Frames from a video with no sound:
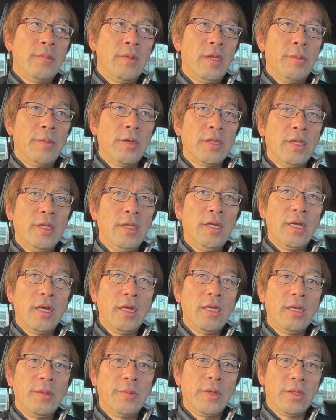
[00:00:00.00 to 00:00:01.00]
でまたに
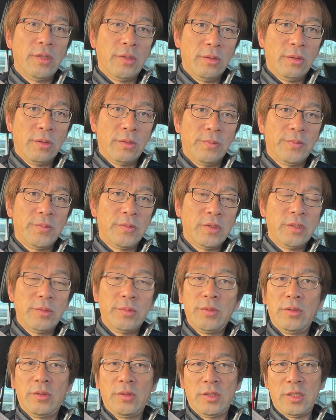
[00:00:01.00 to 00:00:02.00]
学期までの自
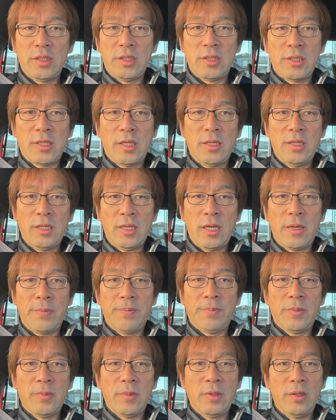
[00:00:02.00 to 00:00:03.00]
分の実践で
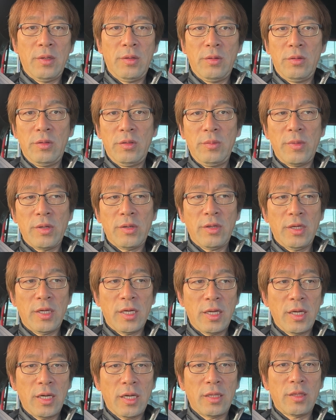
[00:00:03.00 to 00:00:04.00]
いろいろうまくい
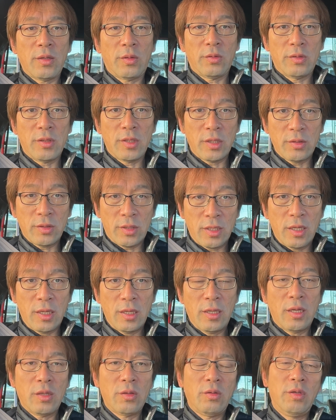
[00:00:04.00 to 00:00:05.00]
かなかったことだとか
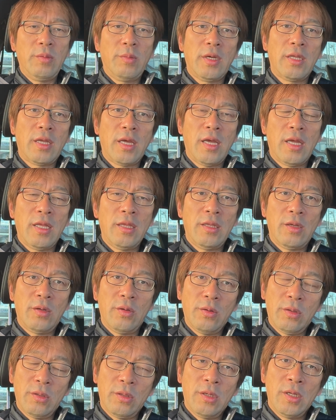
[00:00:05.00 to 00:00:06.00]
ね、あと今悩んで
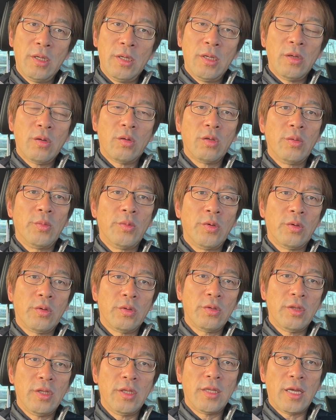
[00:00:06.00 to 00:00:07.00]
る子どもの
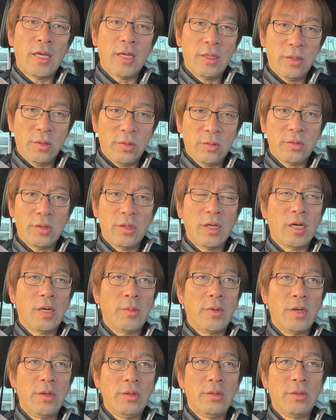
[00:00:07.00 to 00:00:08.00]
ことで悩んでることなんか
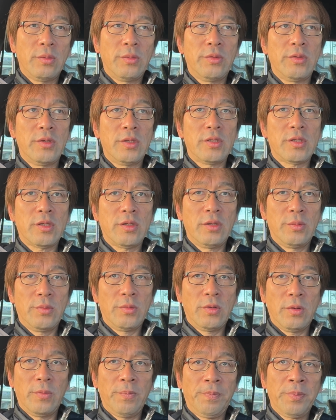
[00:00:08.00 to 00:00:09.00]
もあると思うんですけど
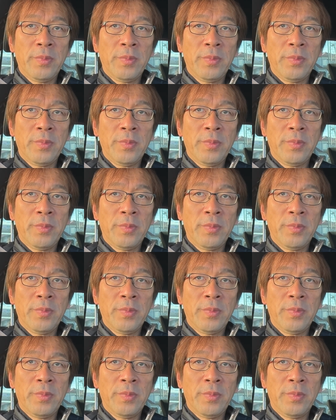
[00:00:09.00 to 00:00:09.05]
も、